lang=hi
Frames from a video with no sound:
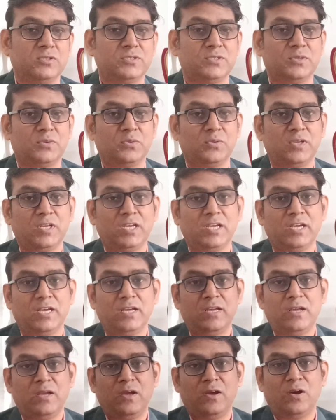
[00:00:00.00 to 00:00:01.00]
बहुत ज़रूरी
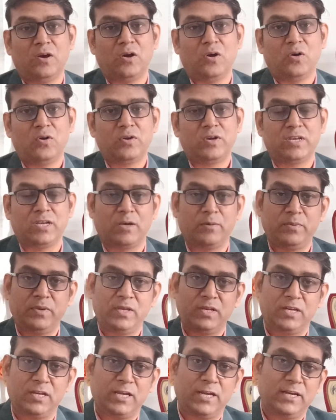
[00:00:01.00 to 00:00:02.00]
है और
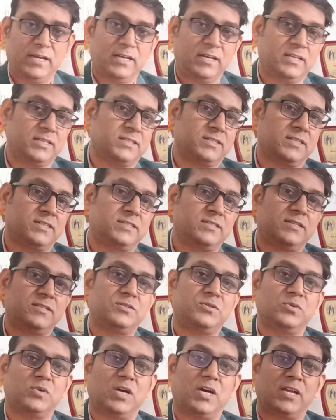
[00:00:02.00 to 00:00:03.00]
अभी नए नए
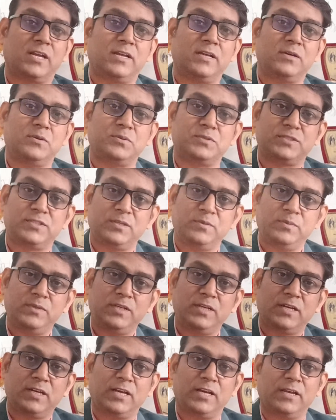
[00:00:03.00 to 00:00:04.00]
रिसर्चेज जो आ रहे हैं उससे
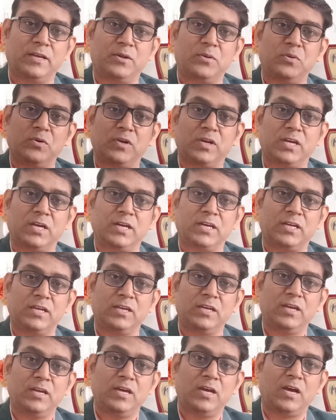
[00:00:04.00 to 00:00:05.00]
भी ये क्लियर हो गया
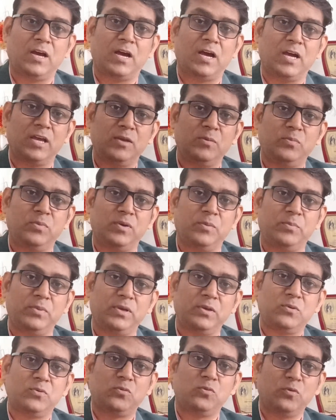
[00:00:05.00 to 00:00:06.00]
कि ये हाई
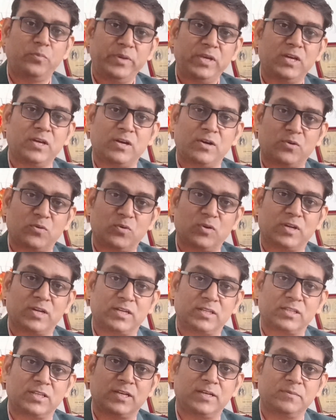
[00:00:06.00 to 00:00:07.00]
बीपी को भी कंट्रोल
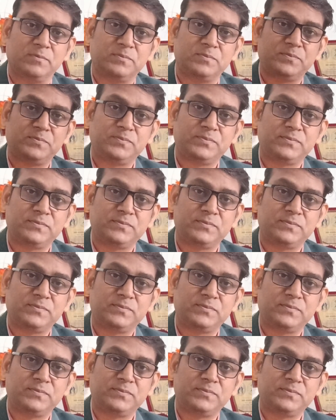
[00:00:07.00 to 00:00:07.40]
करता है